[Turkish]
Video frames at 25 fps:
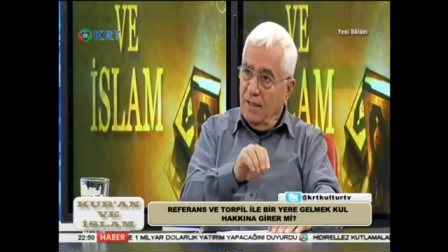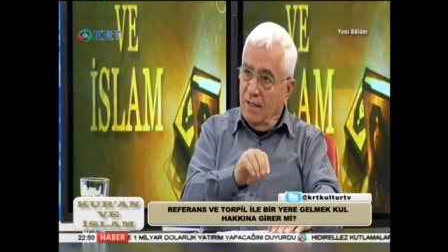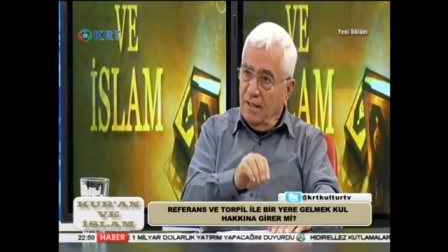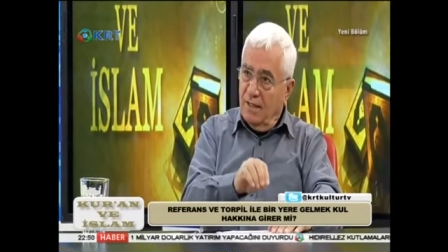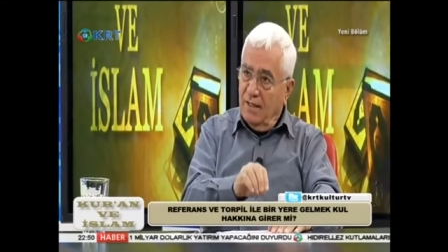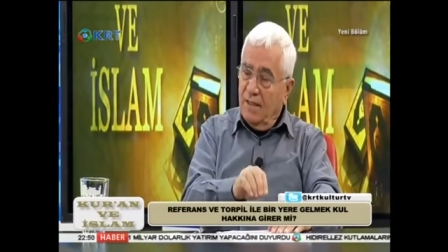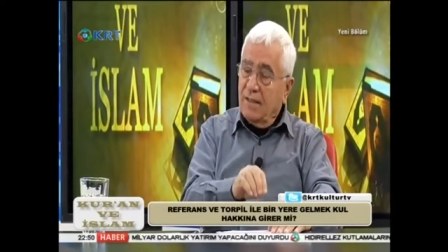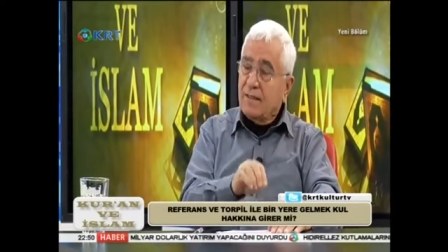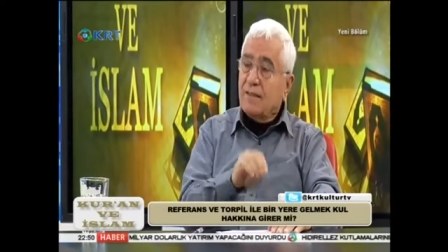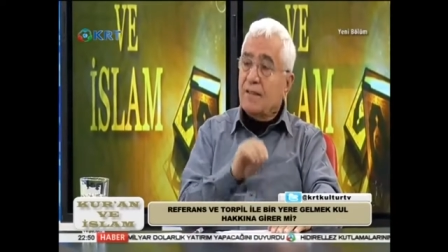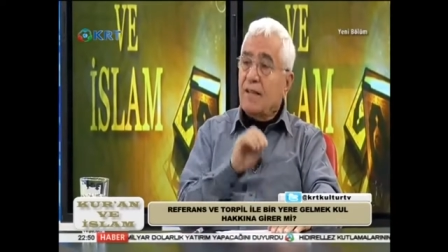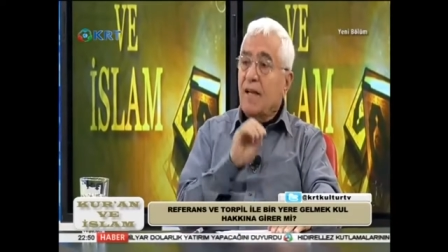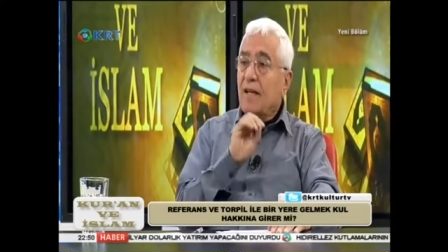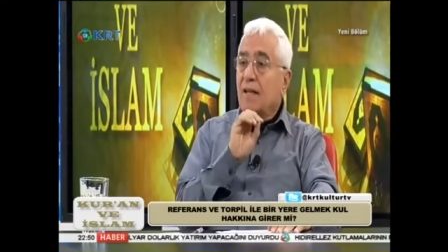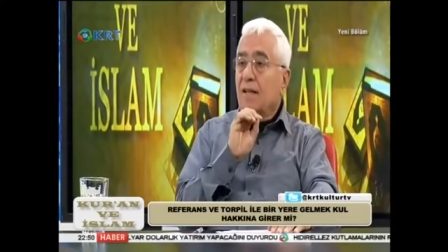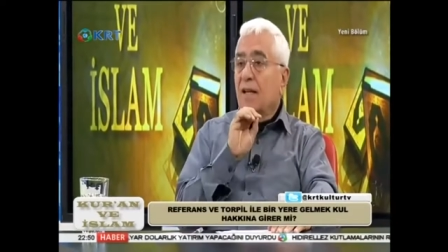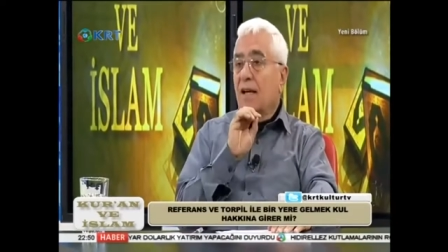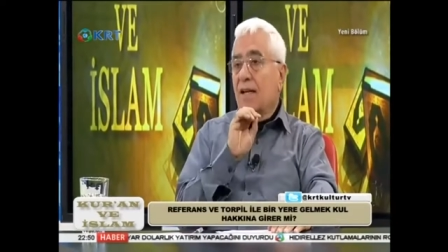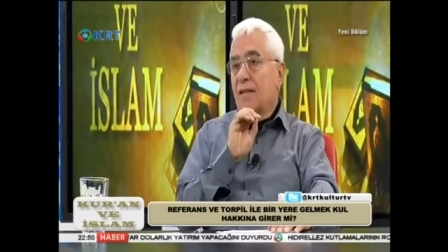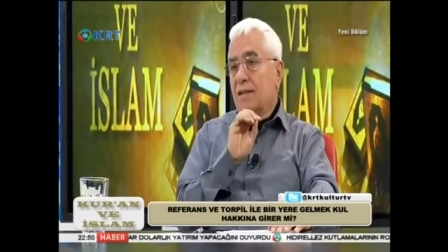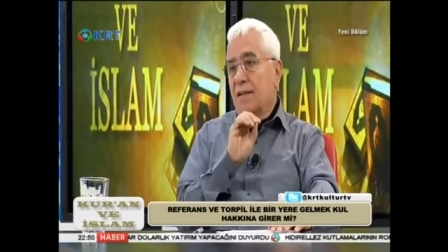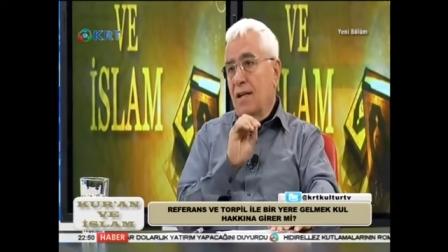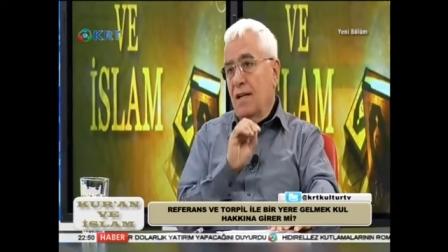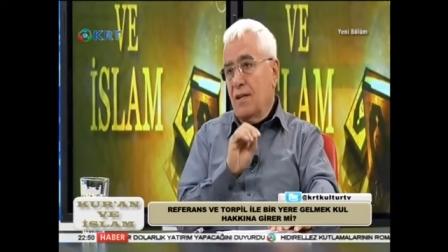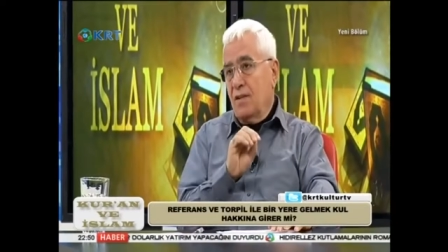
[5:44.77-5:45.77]

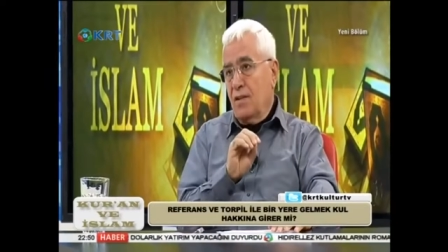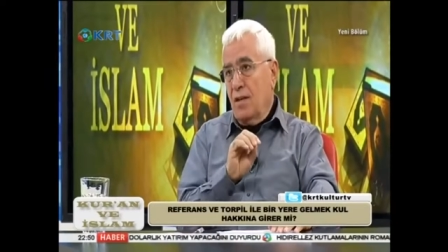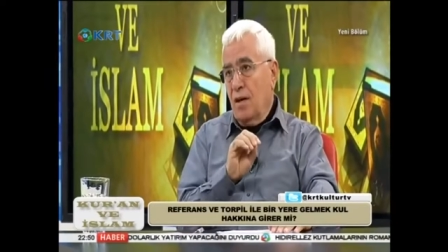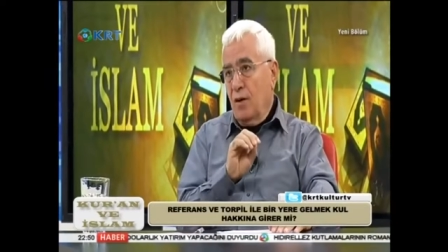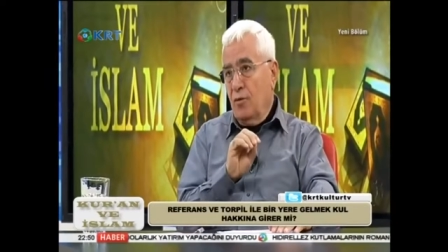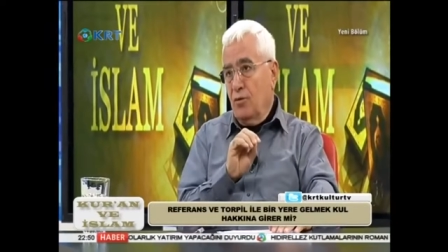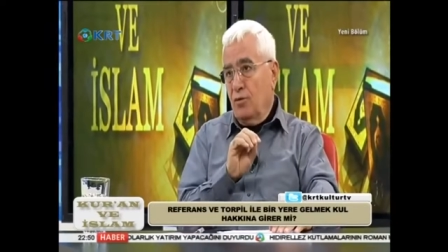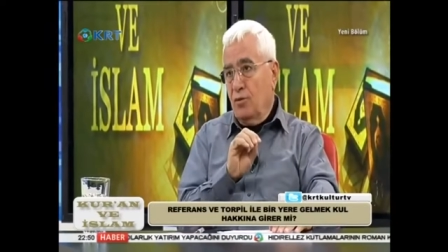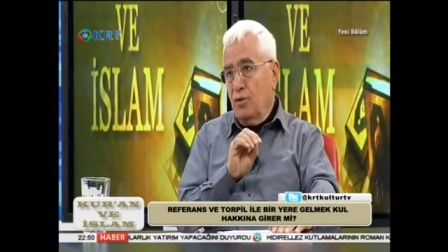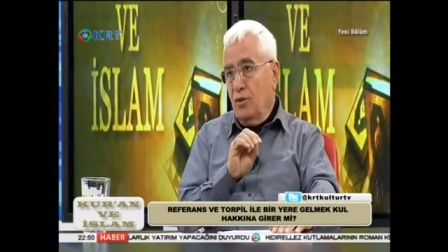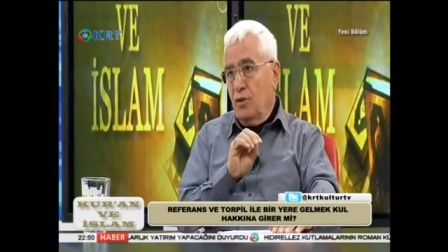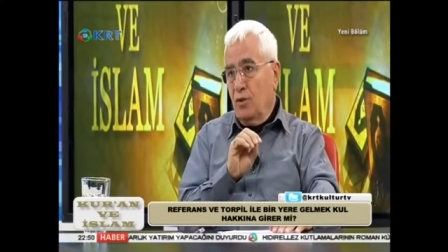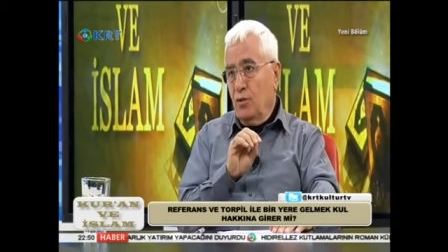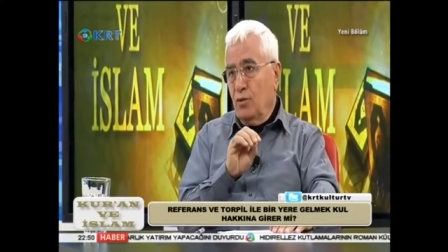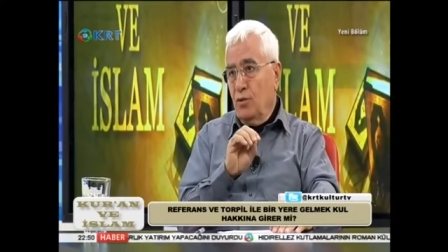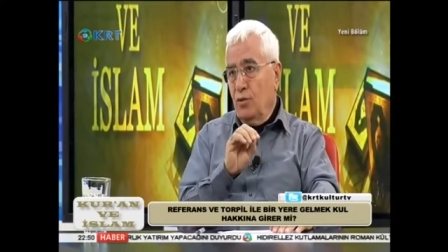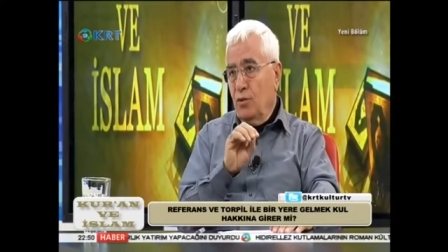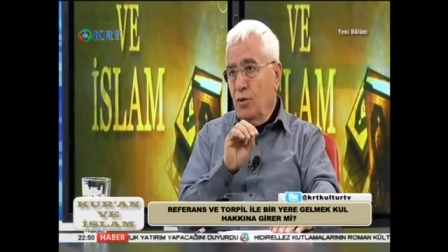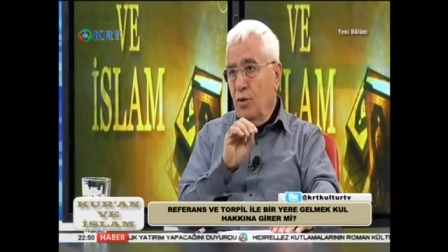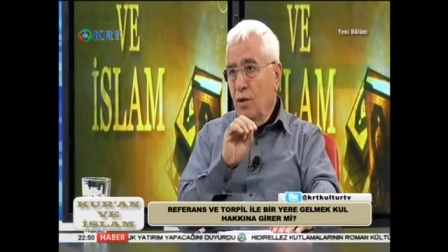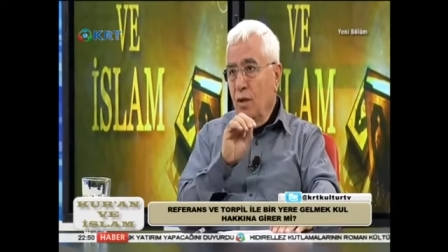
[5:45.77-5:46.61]
insanlar tecavüz evet, ediyor.